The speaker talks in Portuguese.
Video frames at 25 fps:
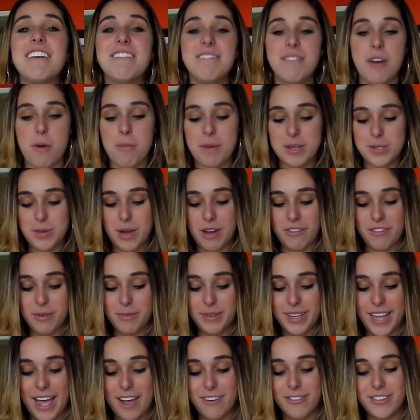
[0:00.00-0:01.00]
Bom, pessoal,
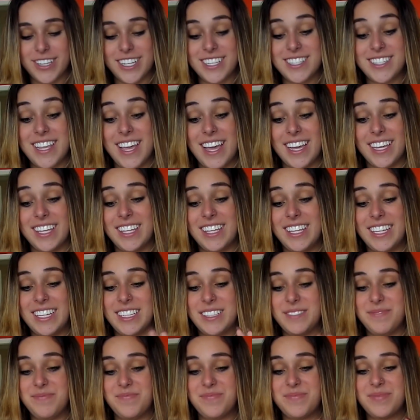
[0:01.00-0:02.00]
vamos lá. Eu vou descer
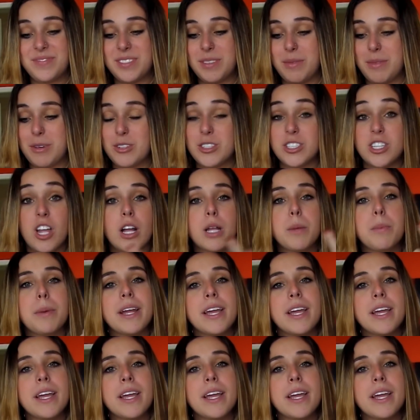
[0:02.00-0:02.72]
aqui no meu TikTok.